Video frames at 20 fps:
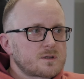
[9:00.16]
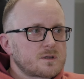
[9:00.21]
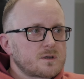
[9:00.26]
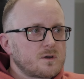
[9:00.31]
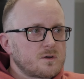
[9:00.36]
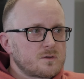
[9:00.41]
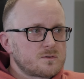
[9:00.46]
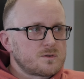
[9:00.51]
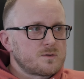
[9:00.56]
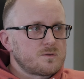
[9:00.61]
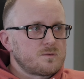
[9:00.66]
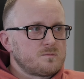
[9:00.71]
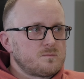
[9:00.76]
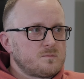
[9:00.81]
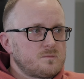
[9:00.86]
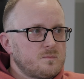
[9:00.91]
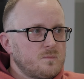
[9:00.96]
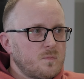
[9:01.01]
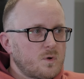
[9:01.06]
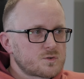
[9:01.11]
tygodni
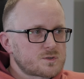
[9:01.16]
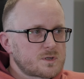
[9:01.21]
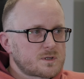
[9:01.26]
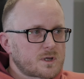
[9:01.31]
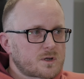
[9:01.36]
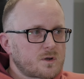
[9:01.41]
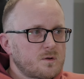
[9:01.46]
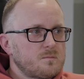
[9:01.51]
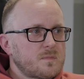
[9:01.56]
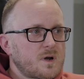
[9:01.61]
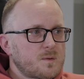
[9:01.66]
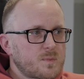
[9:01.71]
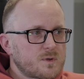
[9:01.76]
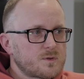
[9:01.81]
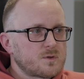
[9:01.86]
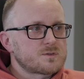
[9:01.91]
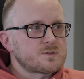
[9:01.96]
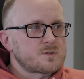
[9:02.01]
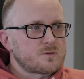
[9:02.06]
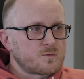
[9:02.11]
można taką mhm. mapę
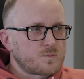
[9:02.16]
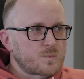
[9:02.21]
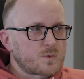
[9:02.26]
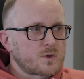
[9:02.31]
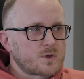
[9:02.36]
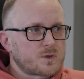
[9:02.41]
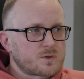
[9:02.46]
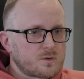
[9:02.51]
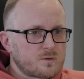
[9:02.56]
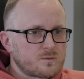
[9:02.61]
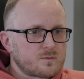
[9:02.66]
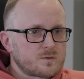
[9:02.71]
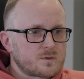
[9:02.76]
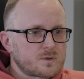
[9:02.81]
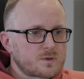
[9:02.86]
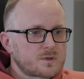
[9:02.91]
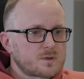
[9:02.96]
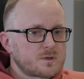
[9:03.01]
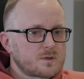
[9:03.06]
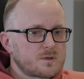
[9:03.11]
do celów
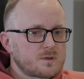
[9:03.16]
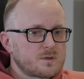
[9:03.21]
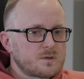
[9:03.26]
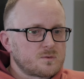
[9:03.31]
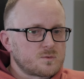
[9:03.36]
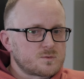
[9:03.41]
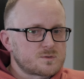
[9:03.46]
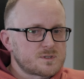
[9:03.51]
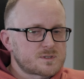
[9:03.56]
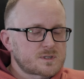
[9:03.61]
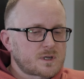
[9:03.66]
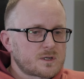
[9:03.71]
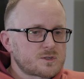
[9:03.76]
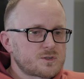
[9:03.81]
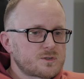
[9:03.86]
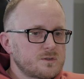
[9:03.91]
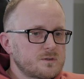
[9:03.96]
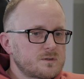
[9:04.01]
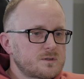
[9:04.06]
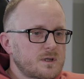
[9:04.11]
projektowych
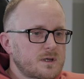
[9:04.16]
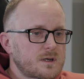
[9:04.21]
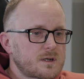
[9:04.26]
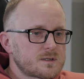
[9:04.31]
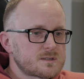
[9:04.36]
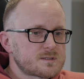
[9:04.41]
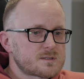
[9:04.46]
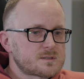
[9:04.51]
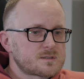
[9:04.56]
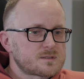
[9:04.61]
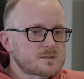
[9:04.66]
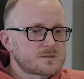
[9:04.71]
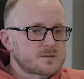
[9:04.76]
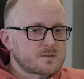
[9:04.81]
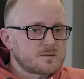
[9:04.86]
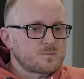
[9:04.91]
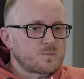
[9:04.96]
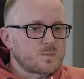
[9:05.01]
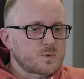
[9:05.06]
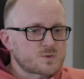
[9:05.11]
uzyskać. Teraz
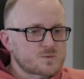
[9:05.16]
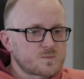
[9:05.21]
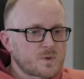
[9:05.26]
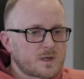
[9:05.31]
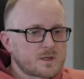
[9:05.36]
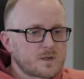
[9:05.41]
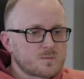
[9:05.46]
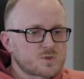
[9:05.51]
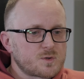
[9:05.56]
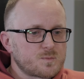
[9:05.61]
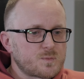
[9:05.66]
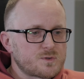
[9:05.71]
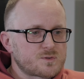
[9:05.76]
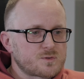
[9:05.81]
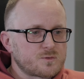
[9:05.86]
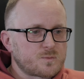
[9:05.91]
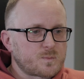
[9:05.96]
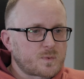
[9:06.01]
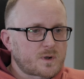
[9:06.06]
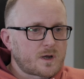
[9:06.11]
po zmianie
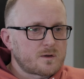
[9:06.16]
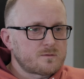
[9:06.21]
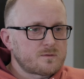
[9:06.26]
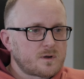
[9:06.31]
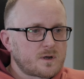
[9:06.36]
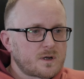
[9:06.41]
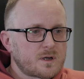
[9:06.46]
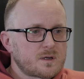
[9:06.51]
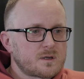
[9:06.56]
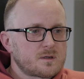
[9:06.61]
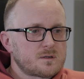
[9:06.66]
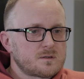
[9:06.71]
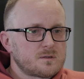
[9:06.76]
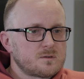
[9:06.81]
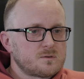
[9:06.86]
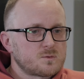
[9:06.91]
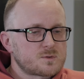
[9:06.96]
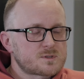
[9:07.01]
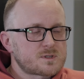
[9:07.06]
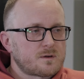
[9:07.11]
przepisów prawa
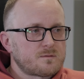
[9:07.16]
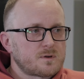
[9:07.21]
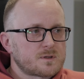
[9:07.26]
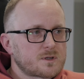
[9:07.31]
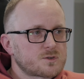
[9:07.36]
ustawa